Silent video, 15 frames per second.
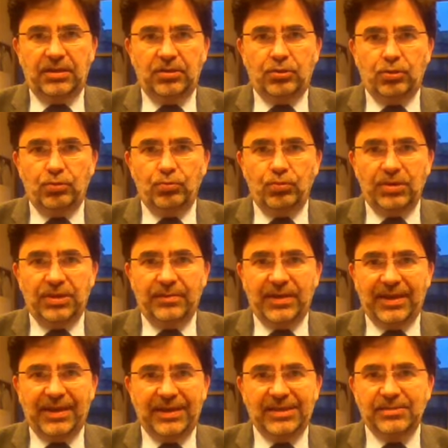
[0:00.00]
introdurre dei
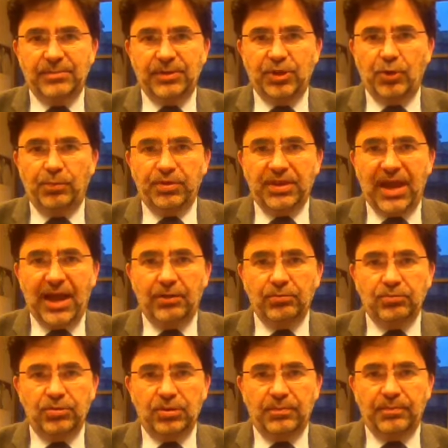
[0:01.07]
meccanismi di
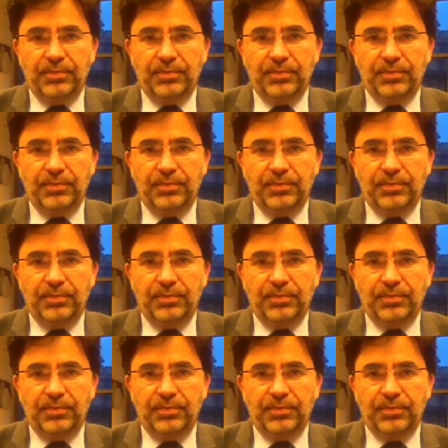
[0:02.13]
opt-out